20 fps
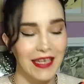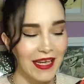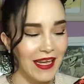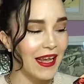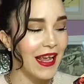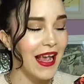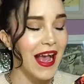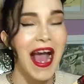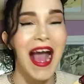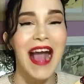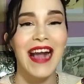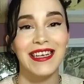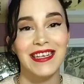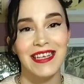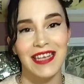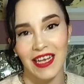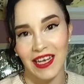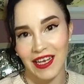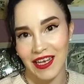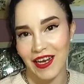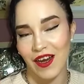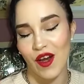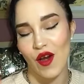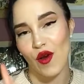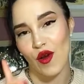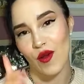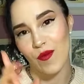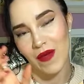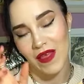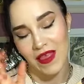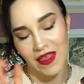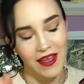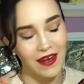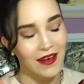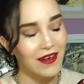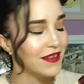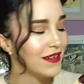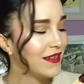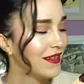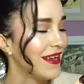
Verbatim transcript: y a exigir, no pedir,